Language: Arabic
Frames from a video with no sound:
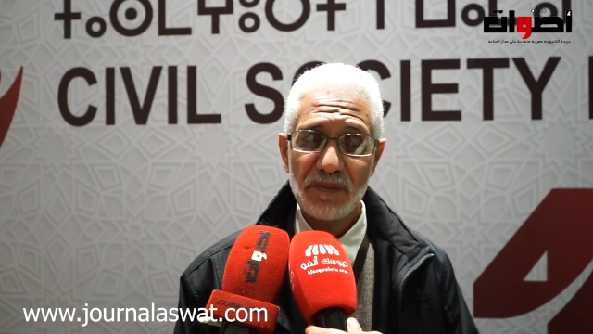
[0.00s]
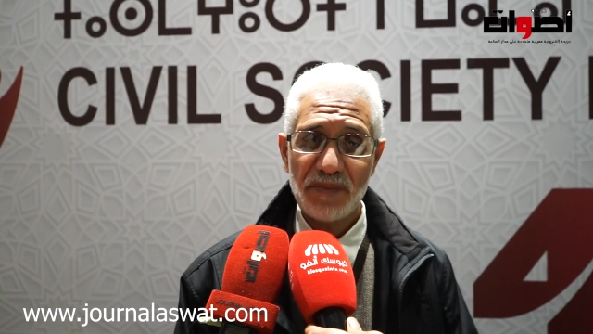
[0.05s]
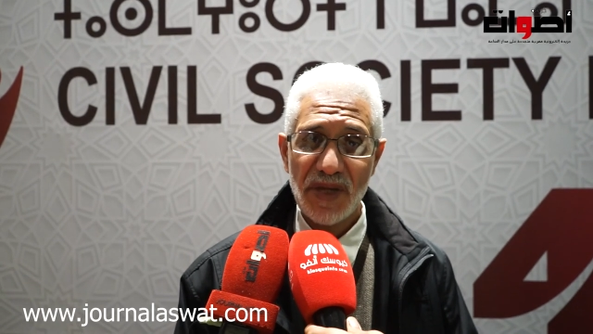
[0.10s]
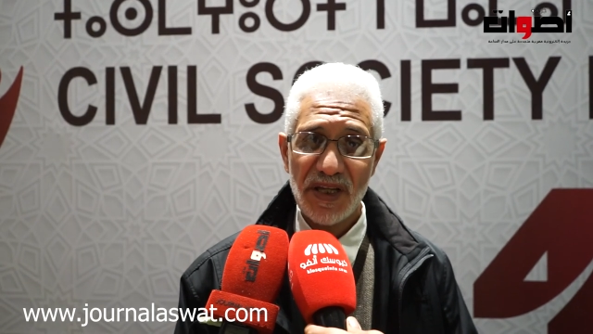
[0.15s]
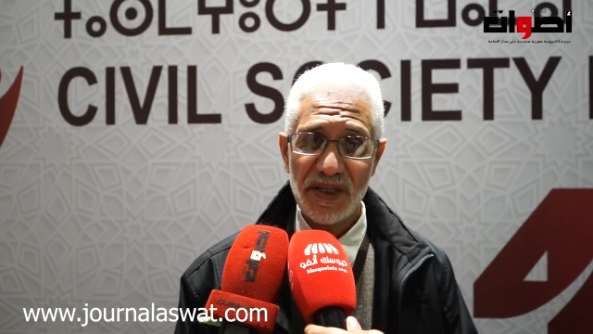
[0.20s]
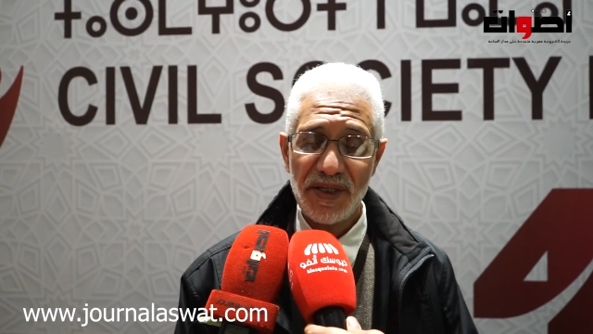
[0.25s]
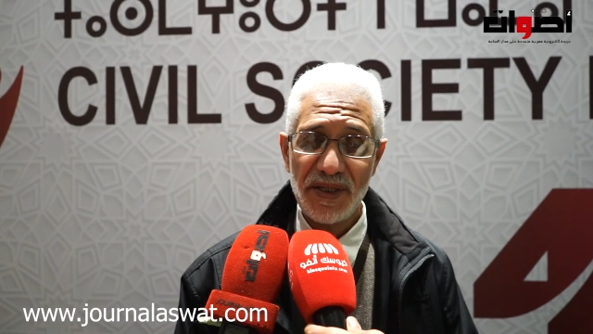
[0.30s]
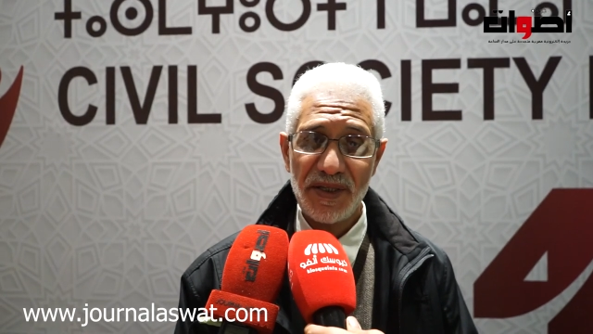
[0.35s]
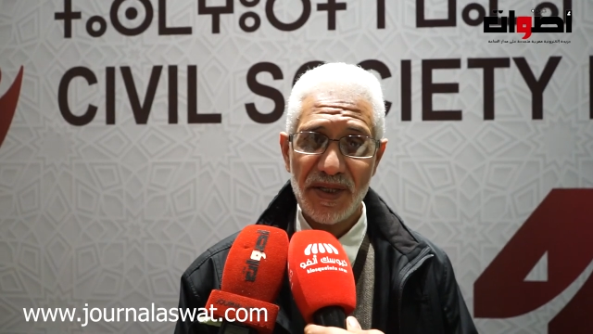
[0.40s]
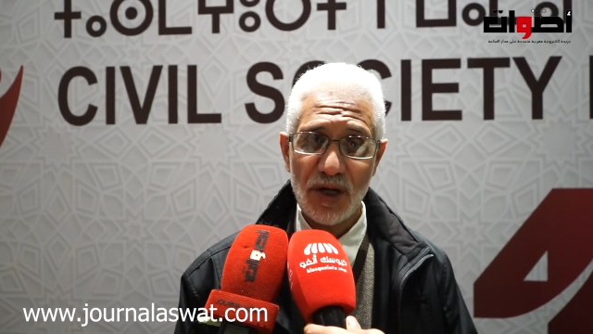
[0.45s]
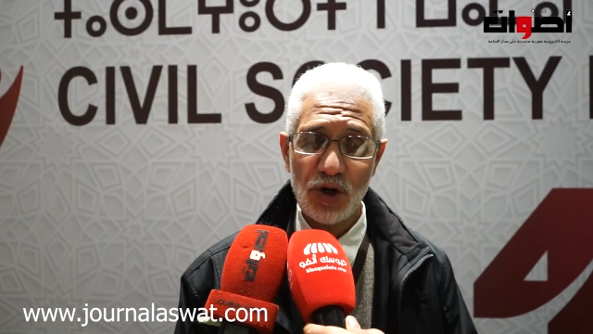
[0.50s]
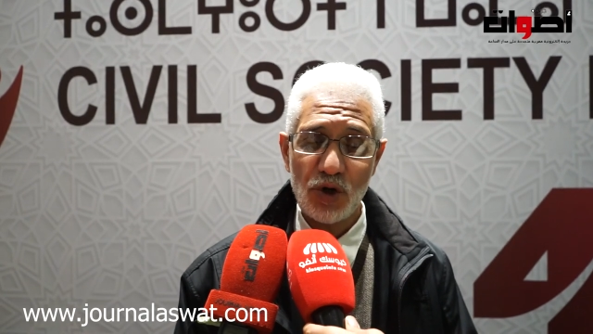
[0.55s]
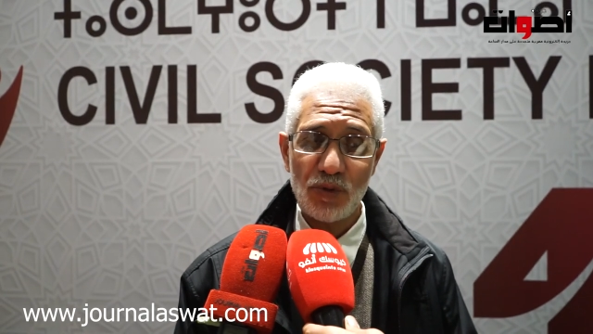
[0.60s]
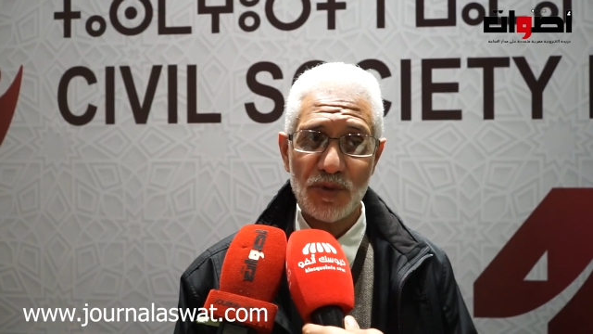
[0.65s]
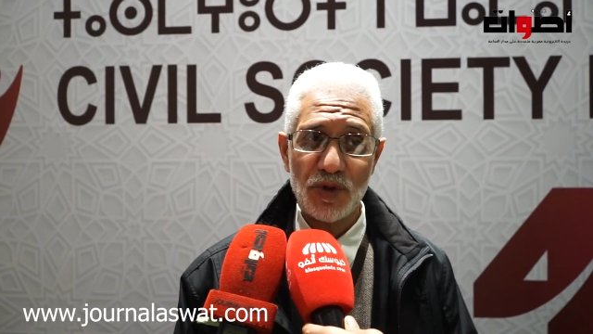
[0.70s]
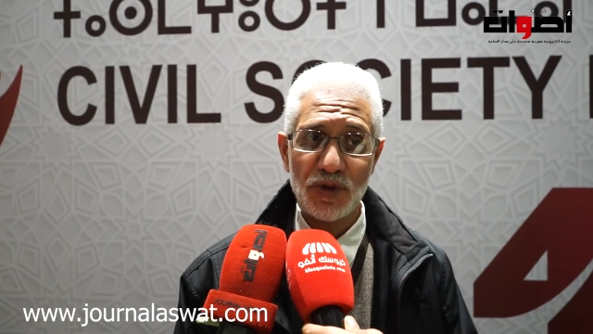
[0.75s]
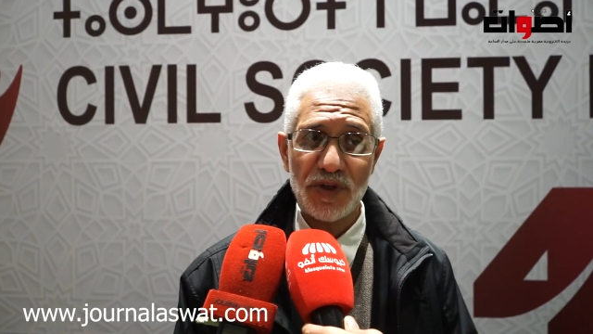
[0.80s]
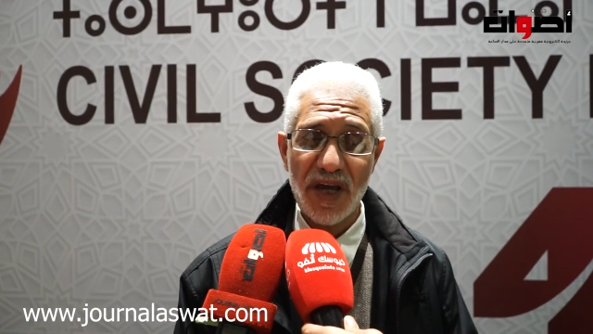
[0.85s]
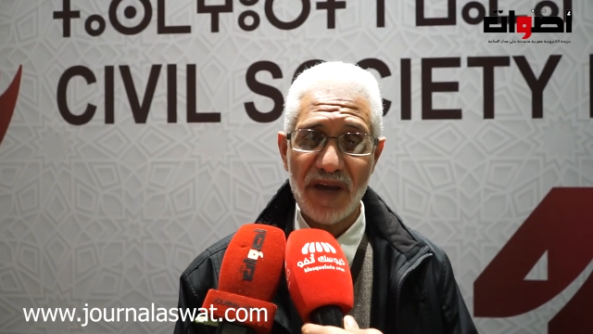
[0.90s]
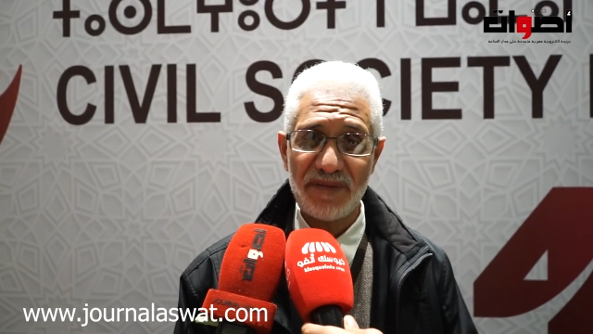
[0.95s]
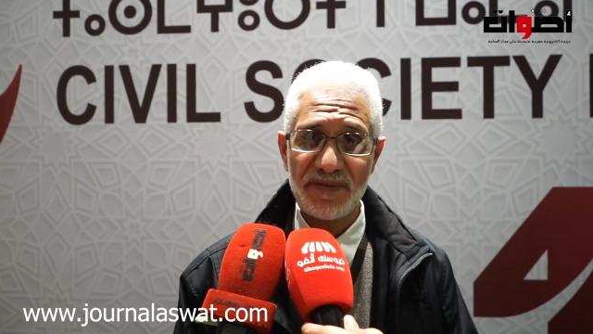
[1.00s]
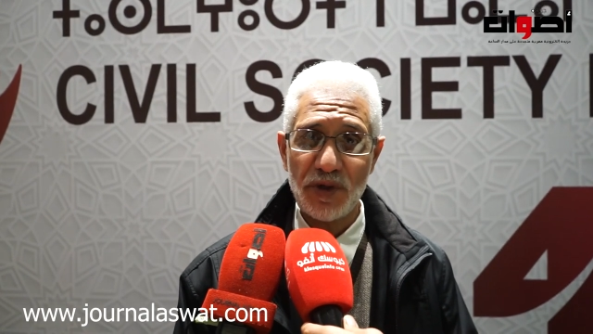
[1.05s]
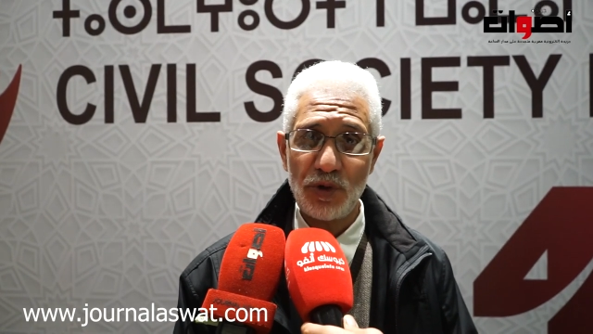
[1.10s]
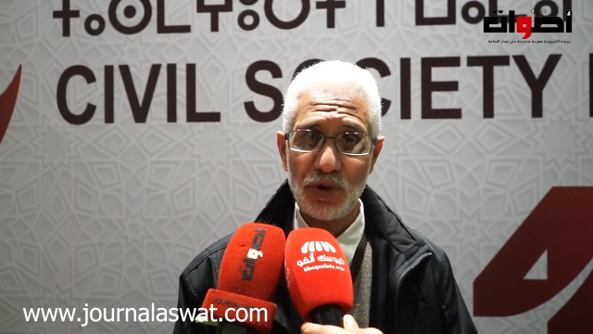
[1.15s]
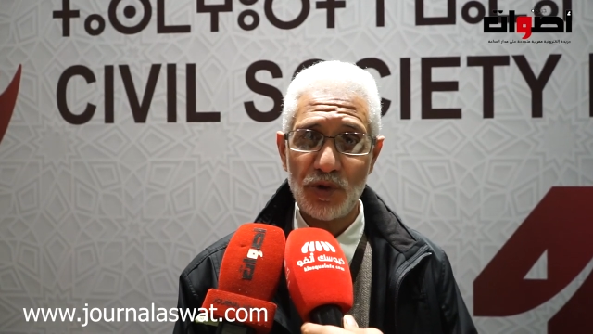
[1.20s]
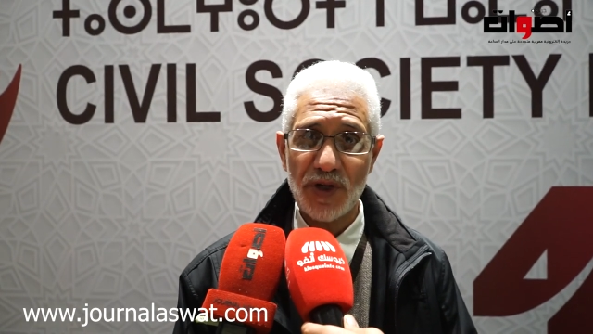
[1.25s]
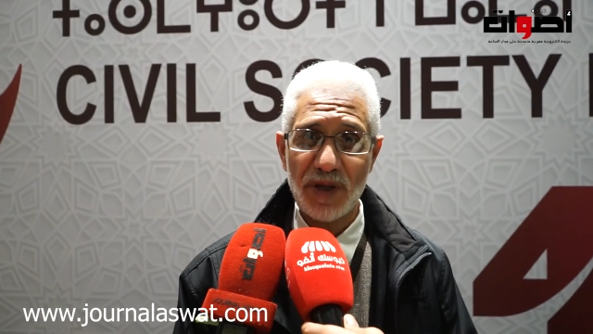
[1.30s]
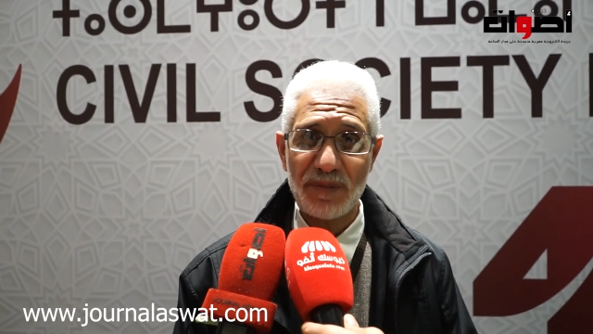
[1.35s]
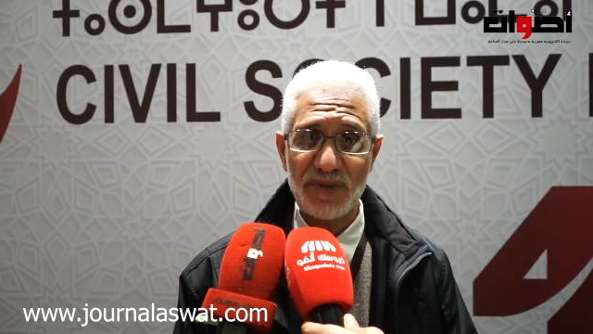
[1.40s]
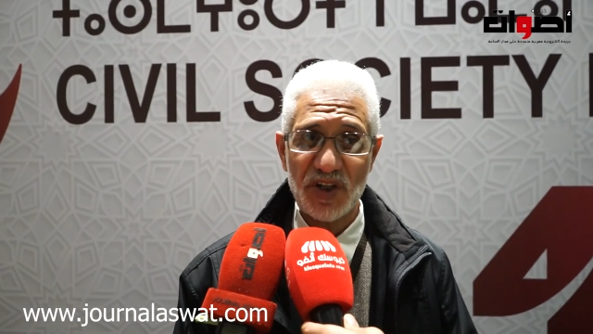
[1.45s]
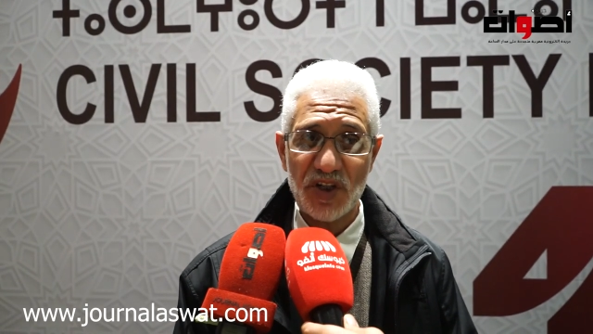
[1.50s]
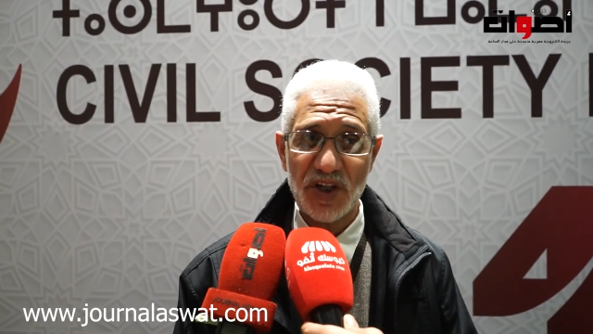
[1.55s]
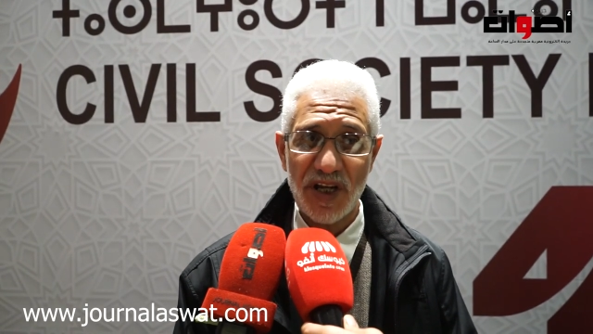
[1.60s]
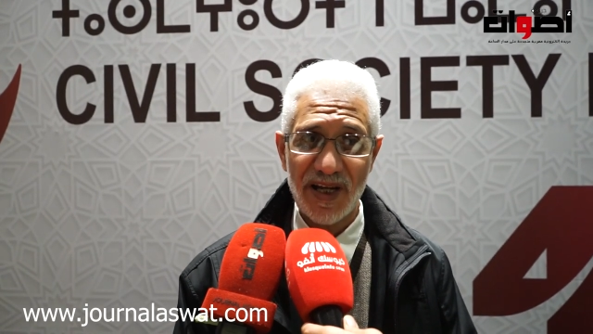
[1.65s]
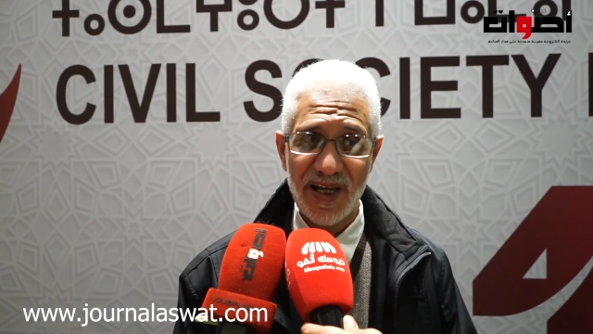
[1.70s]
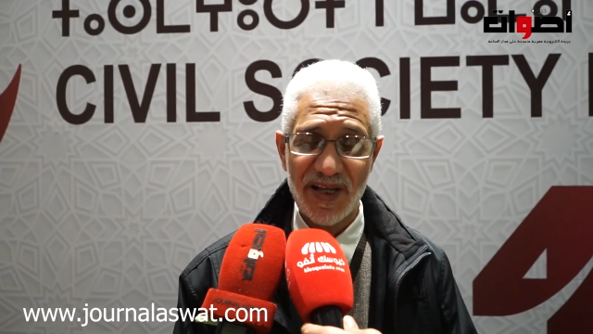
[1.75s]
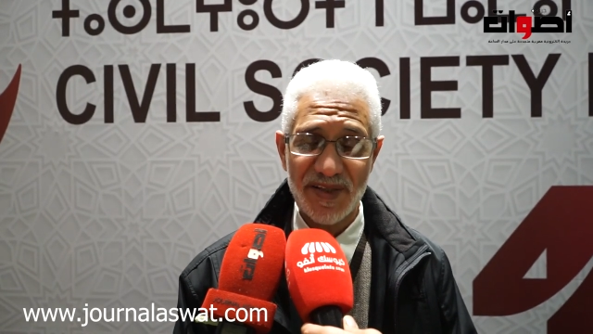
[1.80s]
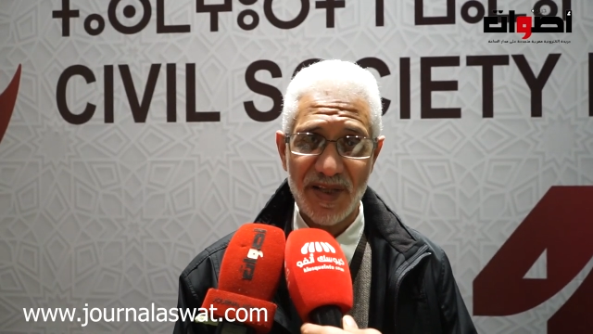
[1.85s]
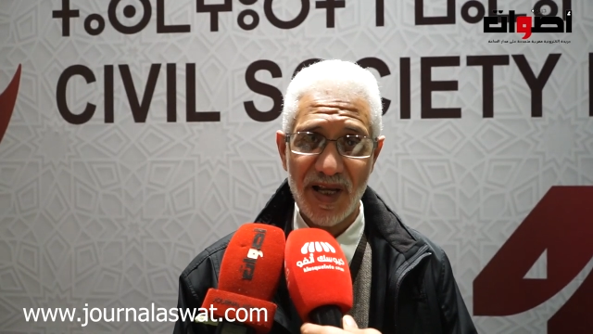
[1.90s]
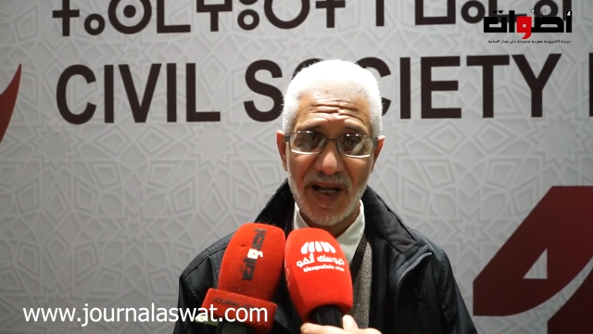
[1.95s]
بل إنهم يدافعون
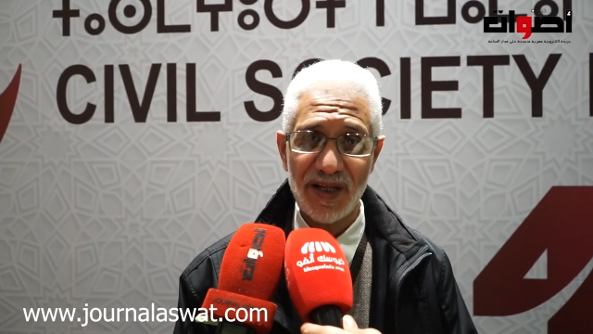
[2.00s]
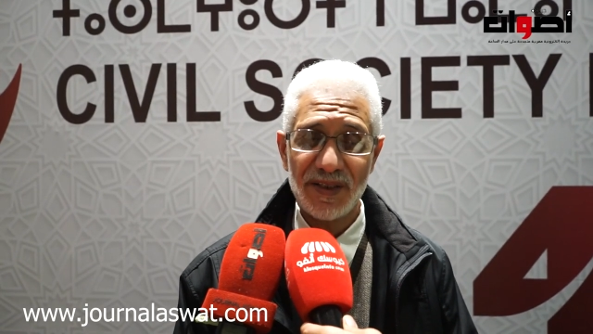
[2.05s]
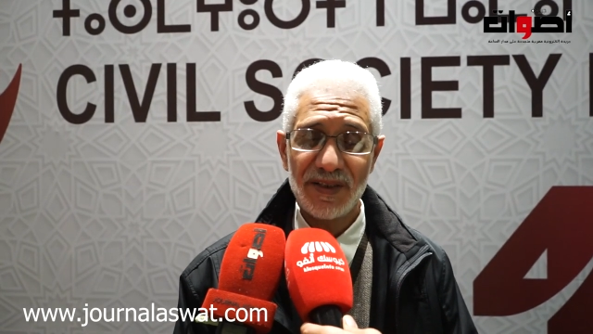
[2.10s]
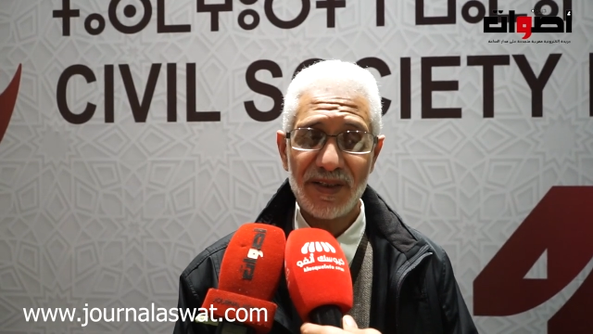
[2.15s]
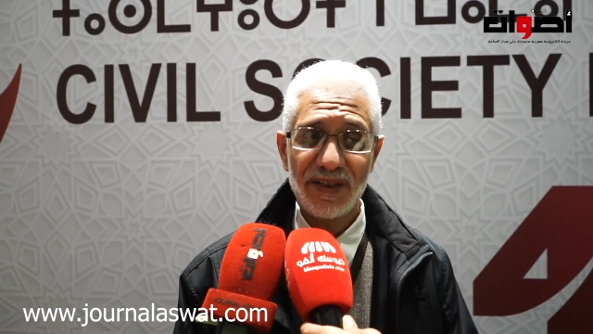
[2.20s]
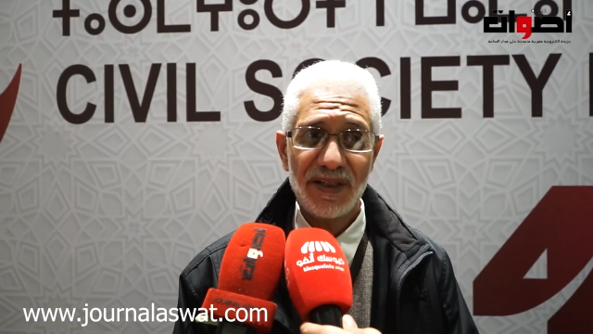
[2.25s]
بشراسة